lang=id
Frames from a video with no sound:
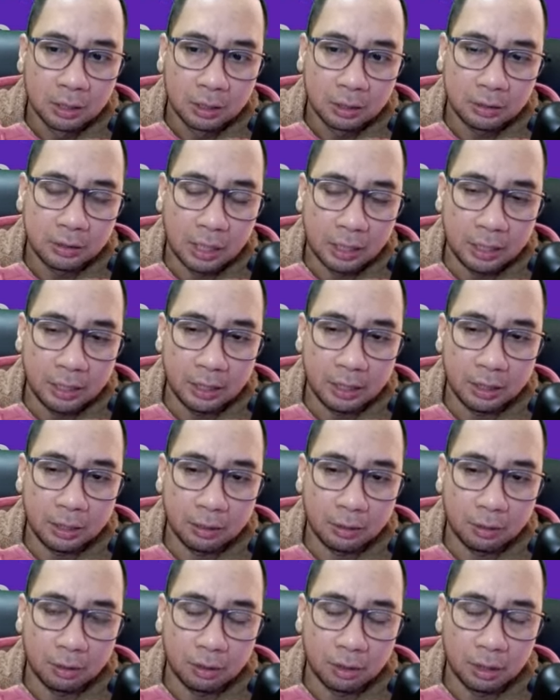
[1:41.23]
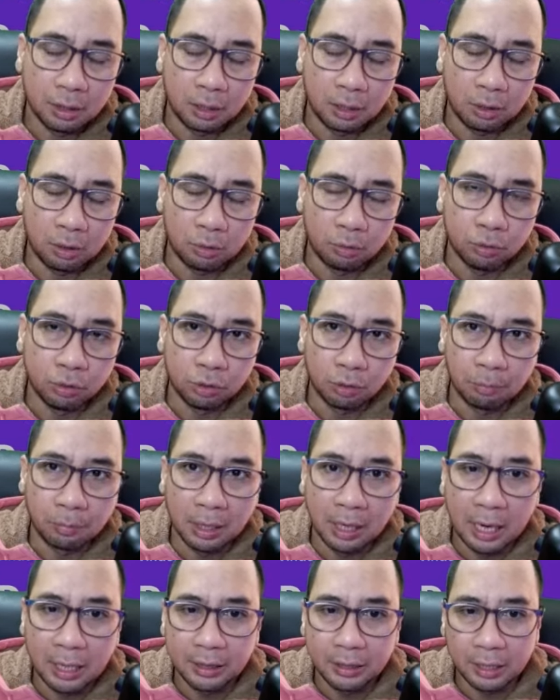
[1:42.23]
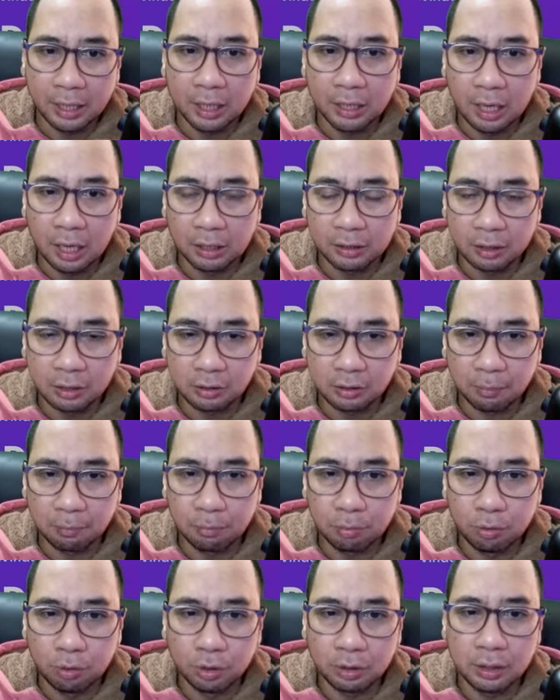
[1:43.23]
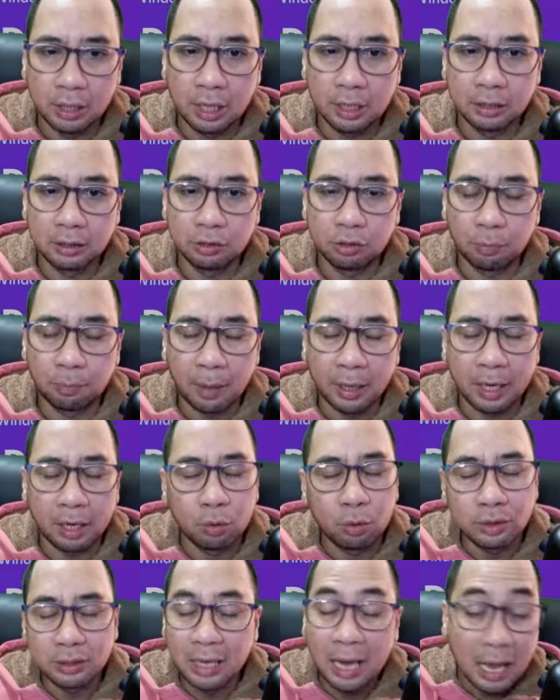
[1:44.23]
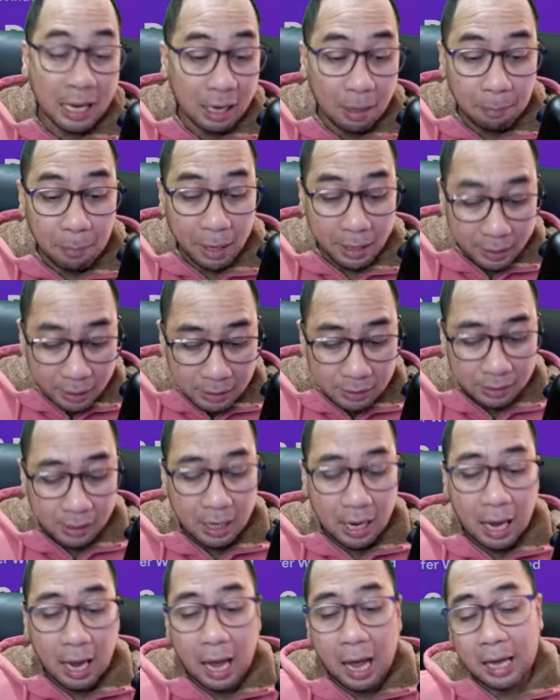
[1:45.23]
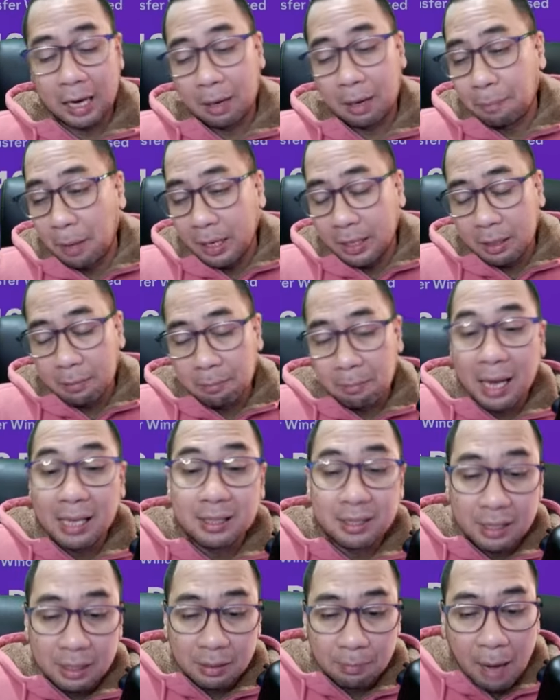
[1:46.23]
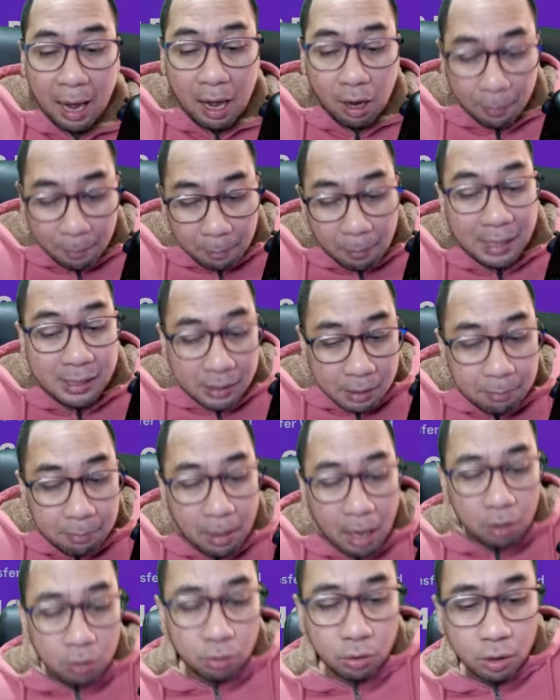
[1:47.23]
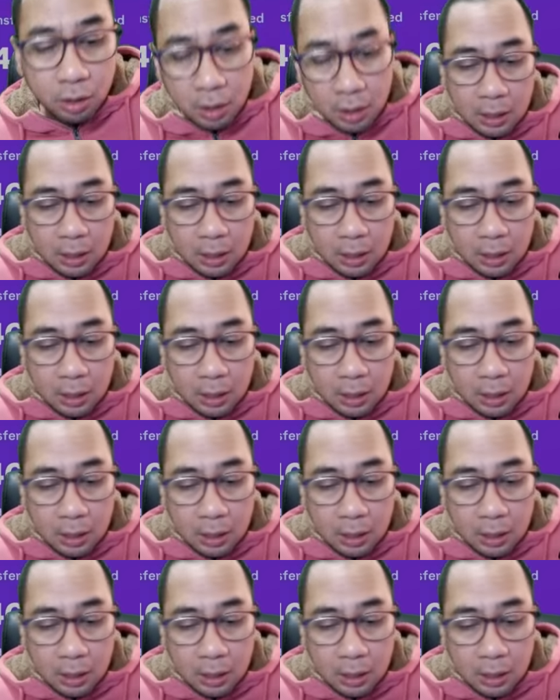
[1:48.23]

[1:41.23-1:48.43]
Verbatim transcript: Jadi uh, untuk menggantikan hal tersebut dan supaya gue sih harapannya sih ya harapannya masih ma masih mau